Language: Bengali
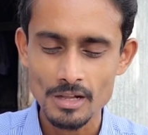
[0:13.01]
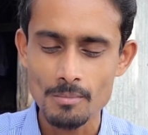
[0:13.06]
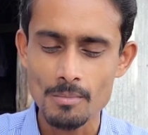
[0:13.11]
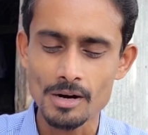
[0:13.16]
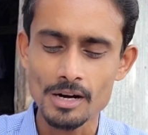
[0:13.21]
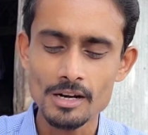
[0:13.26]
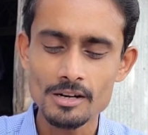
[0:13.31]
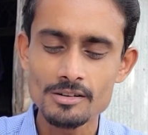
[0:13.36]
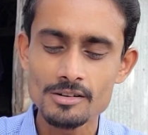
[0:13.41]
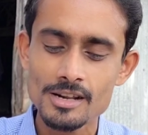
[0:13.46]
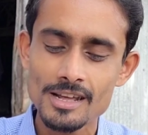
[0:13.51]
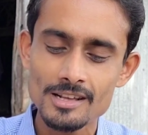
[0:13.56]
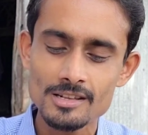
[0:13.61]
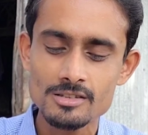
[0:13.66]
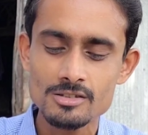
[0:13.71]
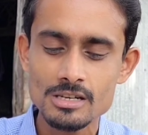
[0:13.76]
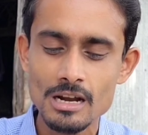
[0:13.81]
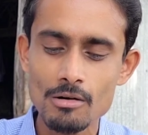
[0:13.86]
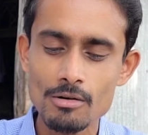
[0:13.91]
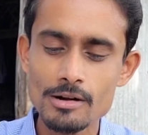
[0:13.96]
মানে
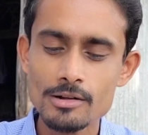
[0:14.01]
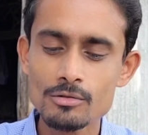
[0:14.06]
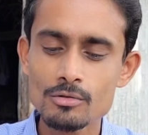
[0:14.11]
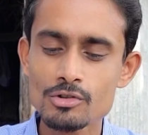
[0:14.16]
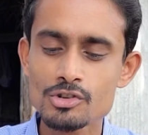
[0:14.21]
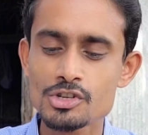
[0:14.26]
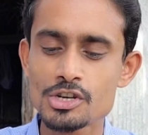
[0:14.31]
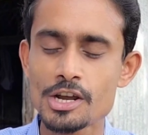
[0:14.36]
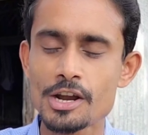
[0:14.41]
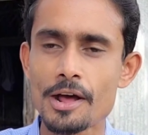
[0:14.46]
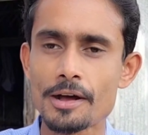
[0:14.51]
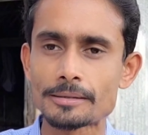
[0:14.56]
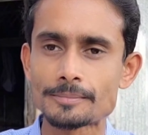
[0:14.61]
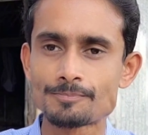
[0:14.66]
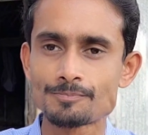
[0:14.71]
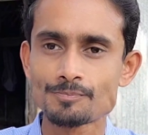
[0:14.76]
টেস্টটাও কিন্তু সেরা